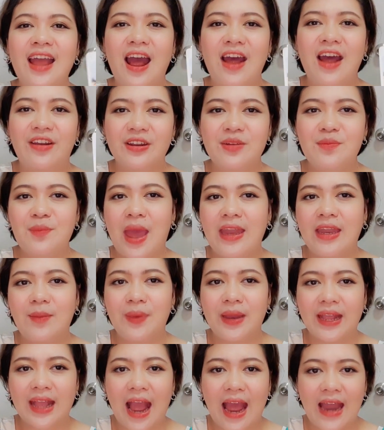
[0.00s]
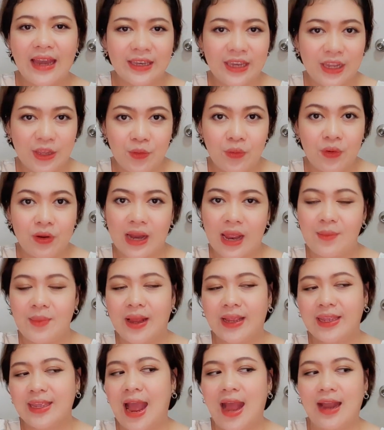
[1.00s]
หรือแม้แต่เป็นการดีลอะไรบาง
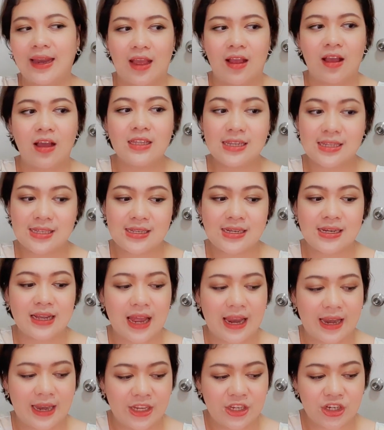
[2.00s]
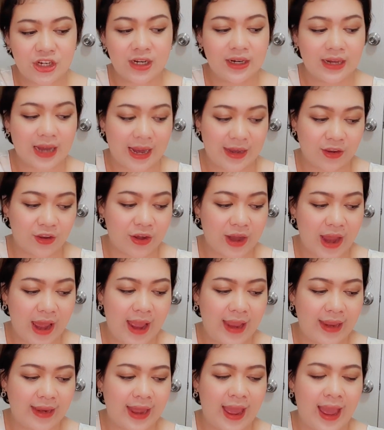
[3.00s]
อย่างเนี่ยก็จะเจอกันในเชิงนั้นก็ได้
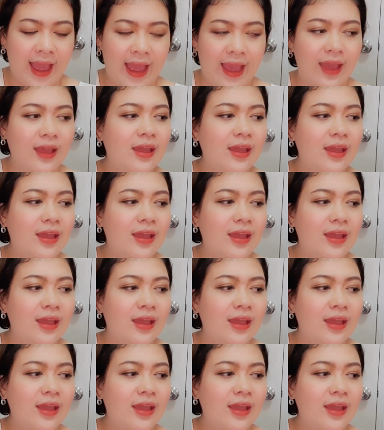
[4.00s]
นะคะ